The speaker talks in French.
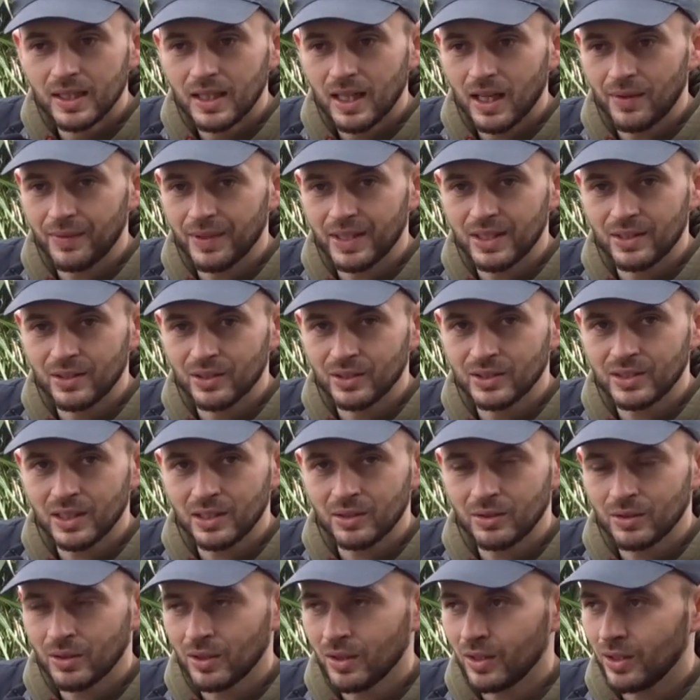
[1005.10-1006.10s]
avec
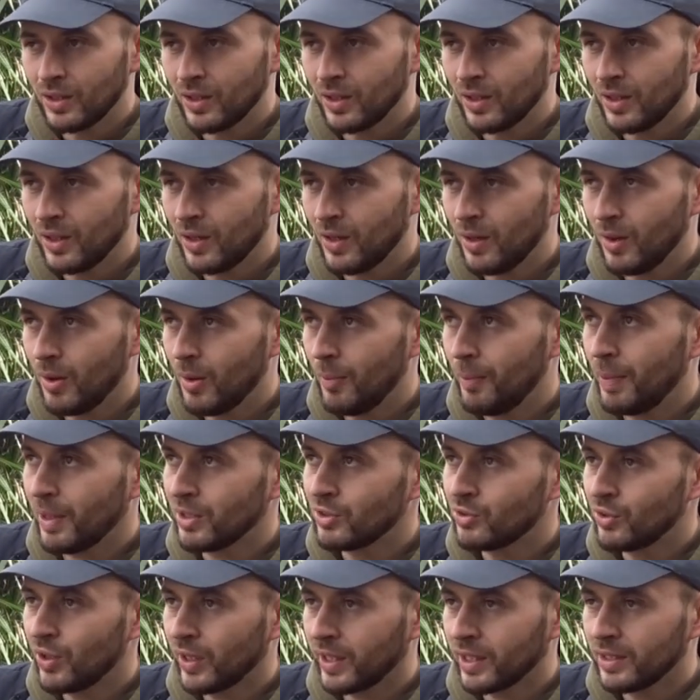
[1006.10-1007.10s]
cette
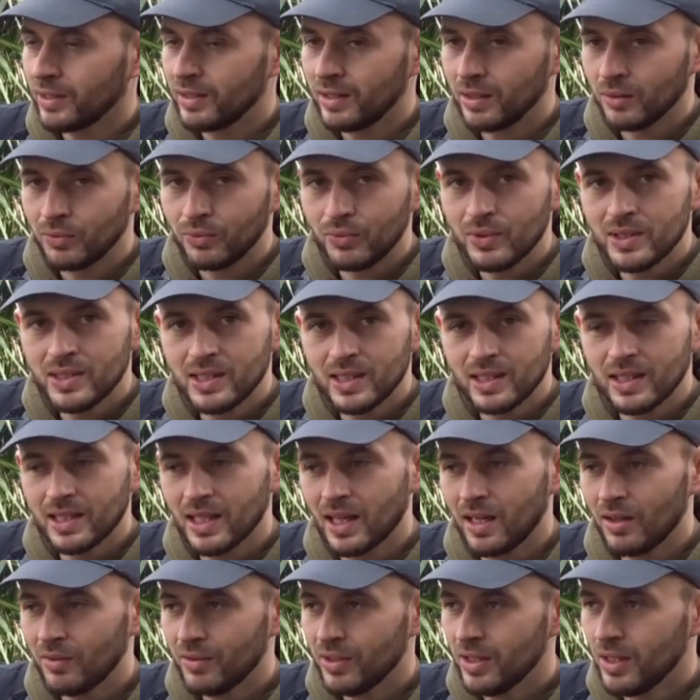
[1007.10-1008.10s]
particularité physique
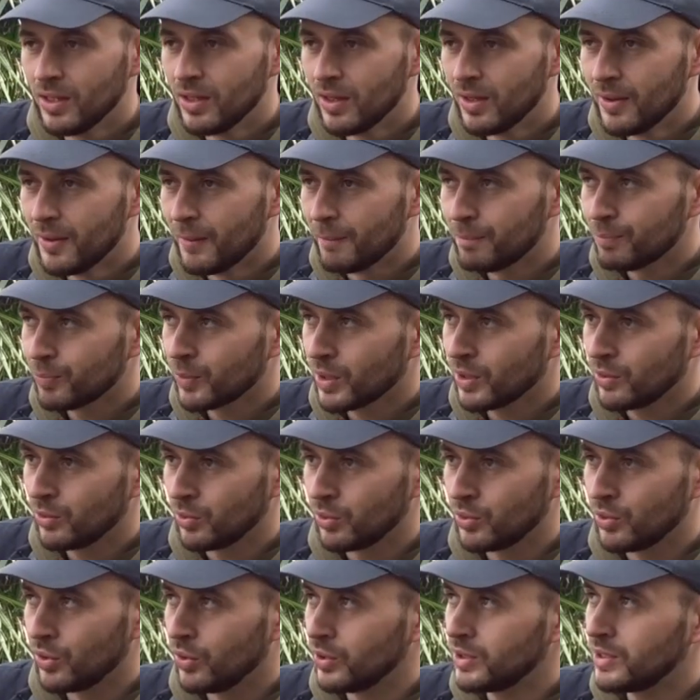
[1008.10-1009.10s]
qu'elle avait.
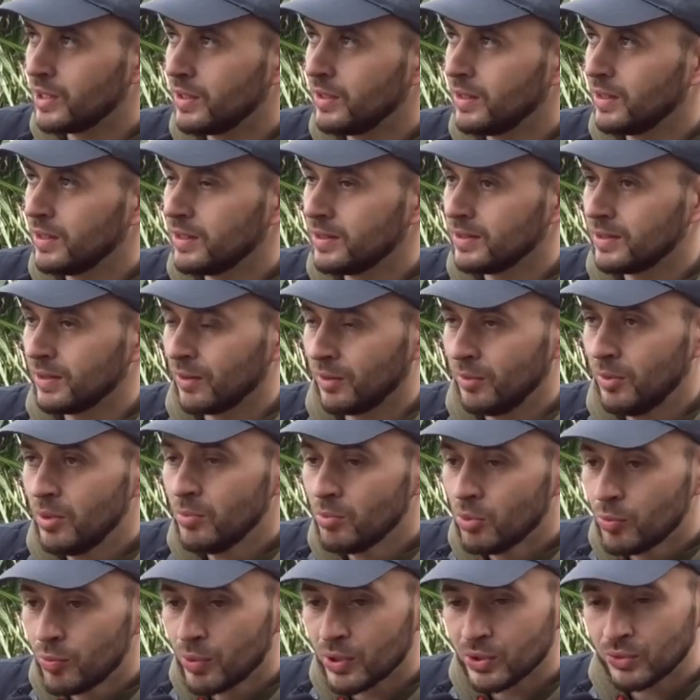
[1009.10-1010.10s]
Donc euh, c'est vraiment un
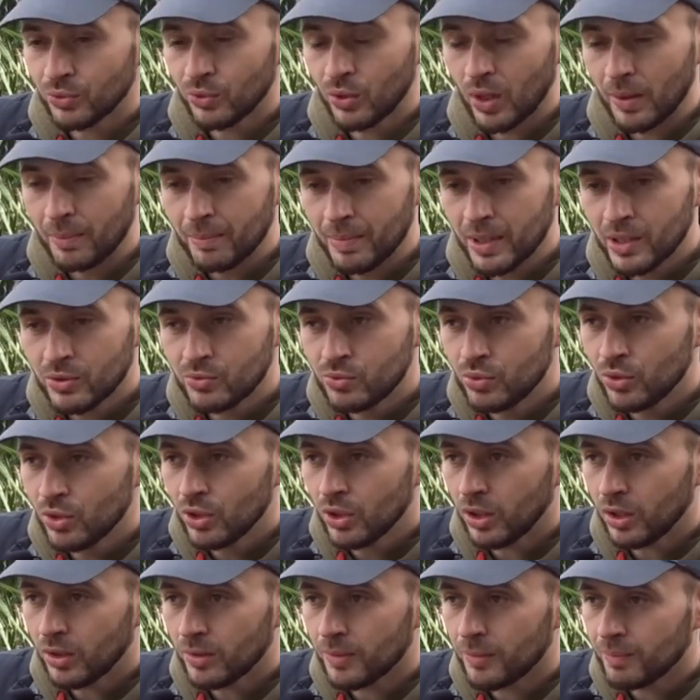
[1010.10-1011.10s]
beau poisson à belle
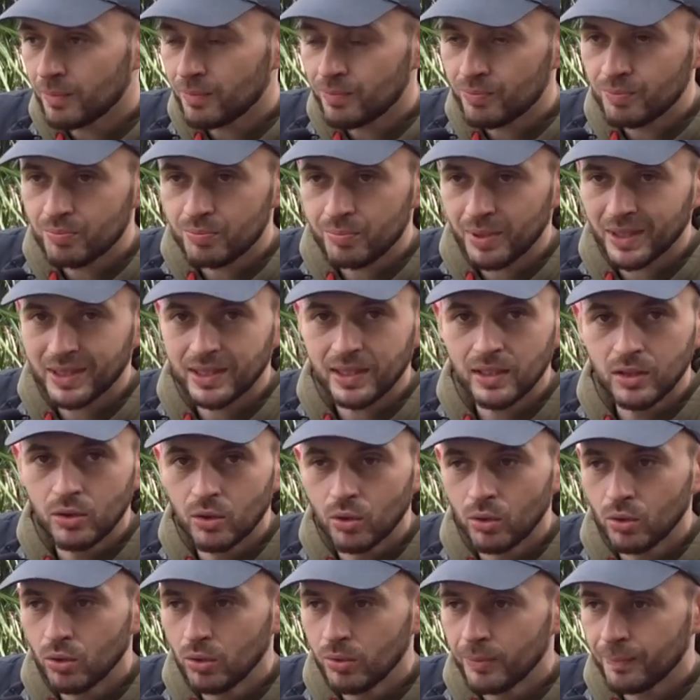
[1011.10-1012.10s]
couleur, pas très
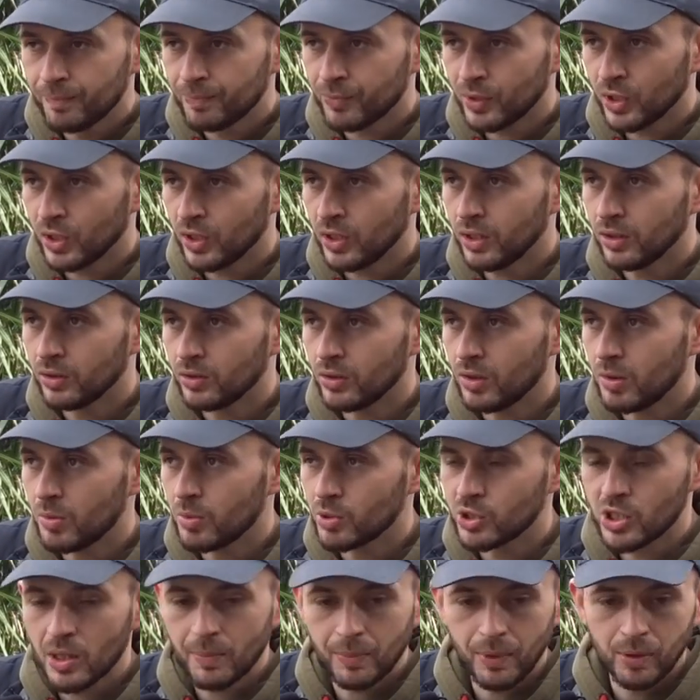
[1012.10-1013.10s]
gros. Hein, euh, bon,
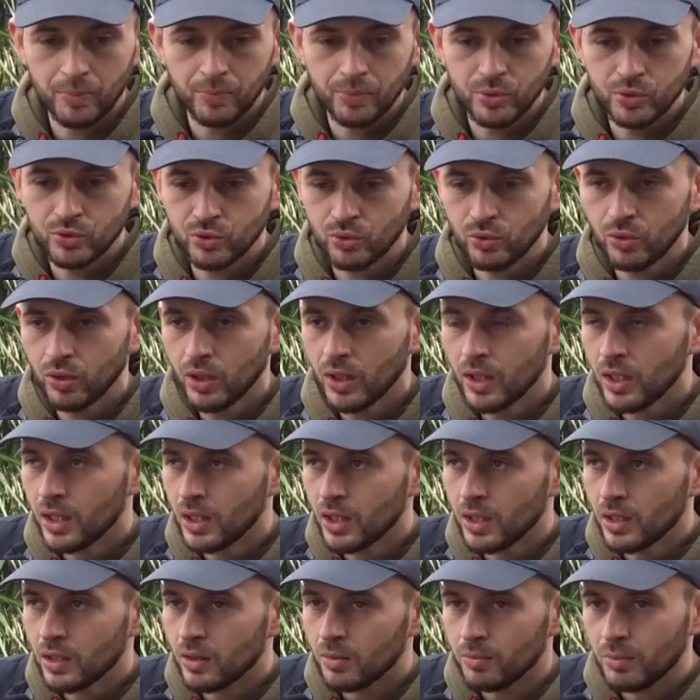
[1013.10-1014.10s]
j'ai pas le pesant,
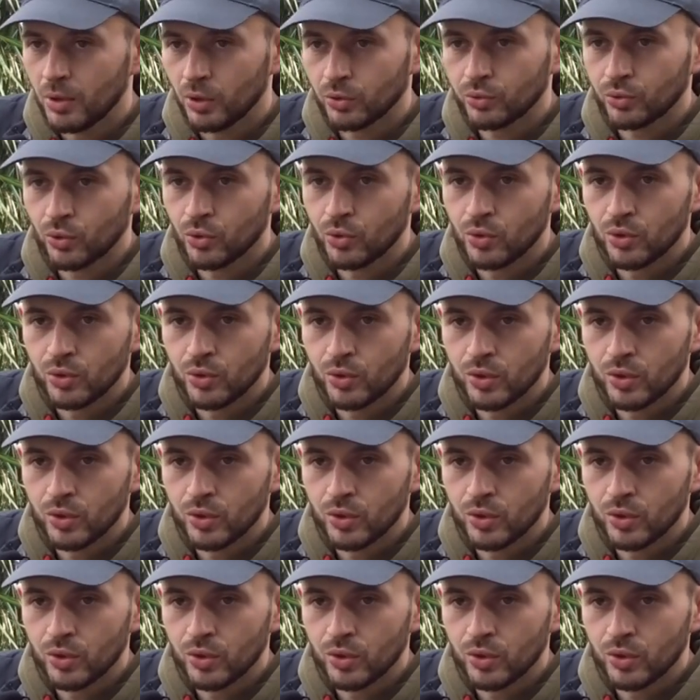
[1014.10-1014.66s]
mais entre 5